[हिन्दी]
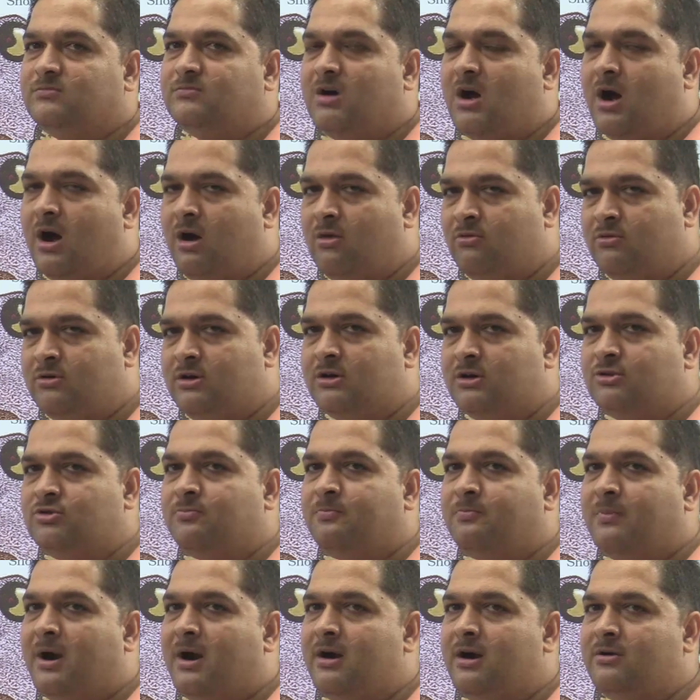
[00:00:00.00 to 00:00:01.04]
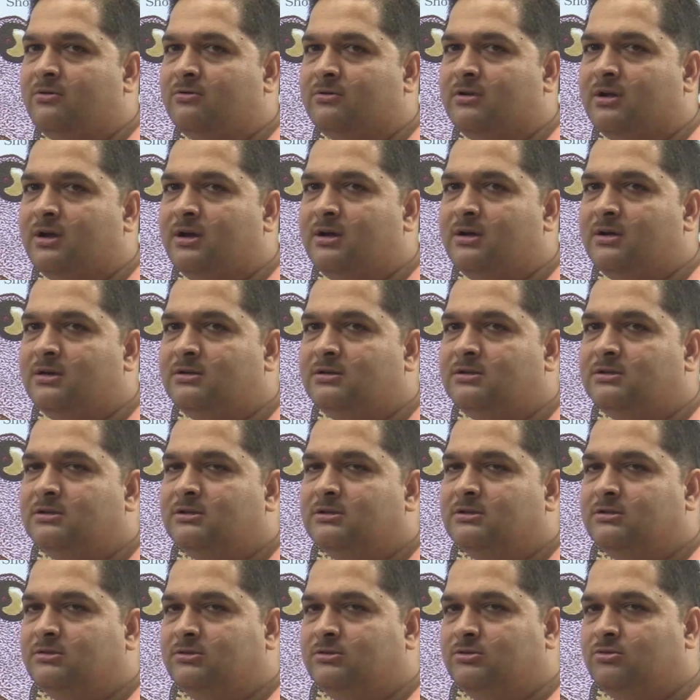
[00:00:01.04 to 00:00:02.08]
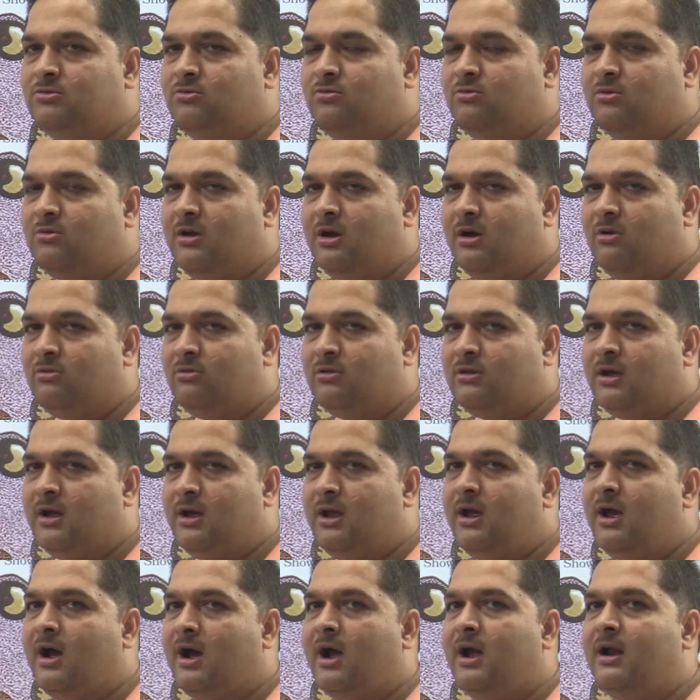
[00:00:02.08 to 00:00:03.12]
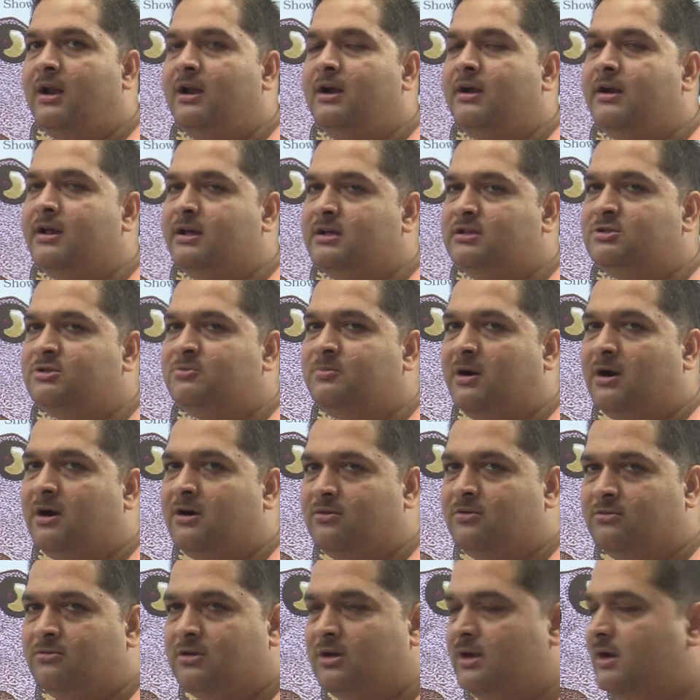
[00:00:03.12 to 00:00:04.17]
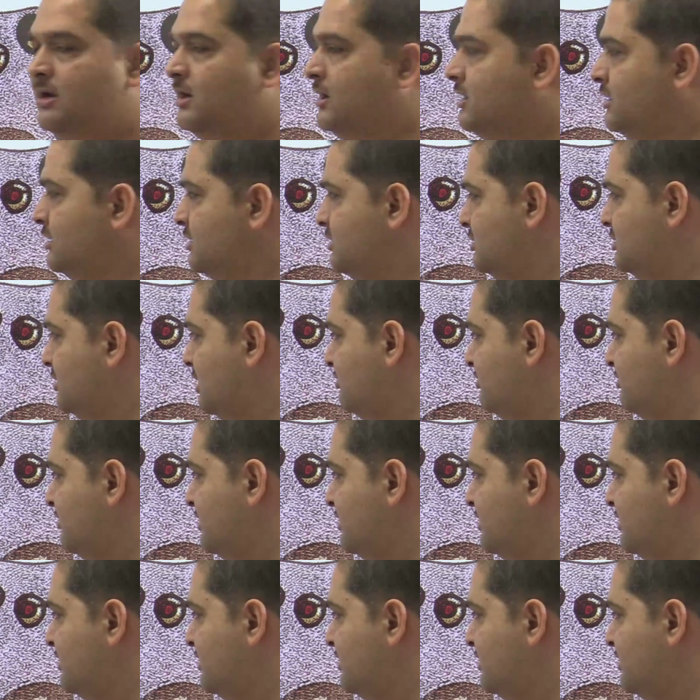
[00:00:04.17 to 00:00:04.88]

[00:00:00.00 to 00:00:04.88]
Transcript: आउटर जो पार्ट होता है जो क्या होता है हाईली डेंस पार्ट होता है इट इज़ नाउन